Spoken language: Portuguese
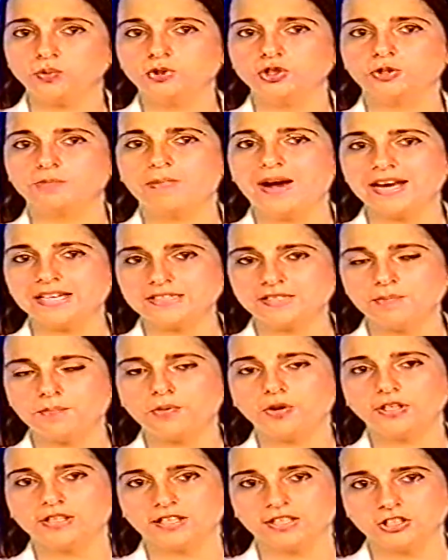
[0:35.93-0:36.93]
mais
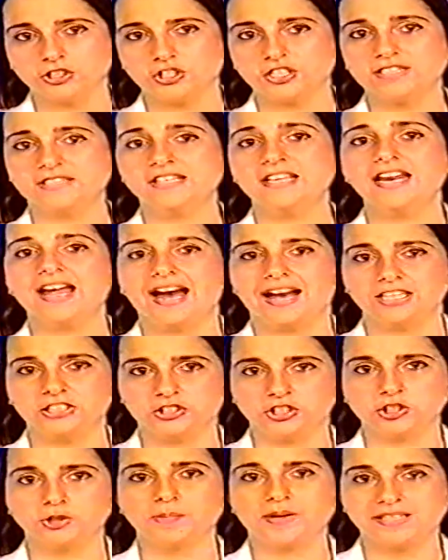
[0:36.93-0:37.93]
importantes cineastas
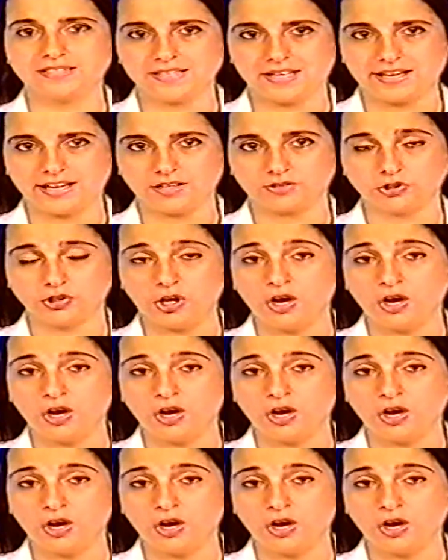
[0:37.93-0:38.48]
brasileiros